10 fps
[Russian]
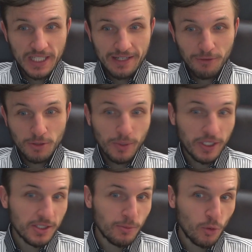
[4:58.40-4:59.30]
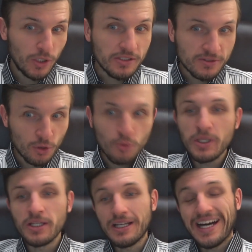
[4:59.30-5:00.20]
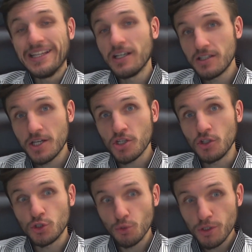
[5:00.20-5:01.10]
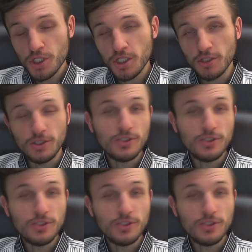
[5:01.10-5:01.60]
Вот, поэтому инструмент однозначно стоящий,